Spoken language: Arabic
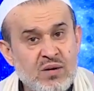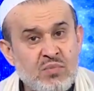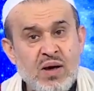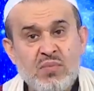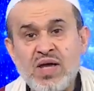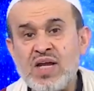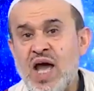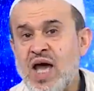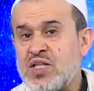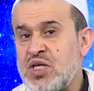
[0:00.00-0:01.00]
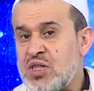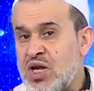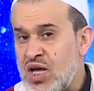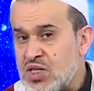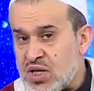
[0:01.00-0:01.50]
ما بين حديث
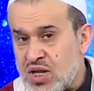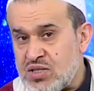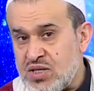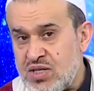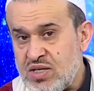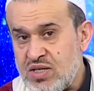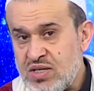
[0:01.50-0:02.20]
العترة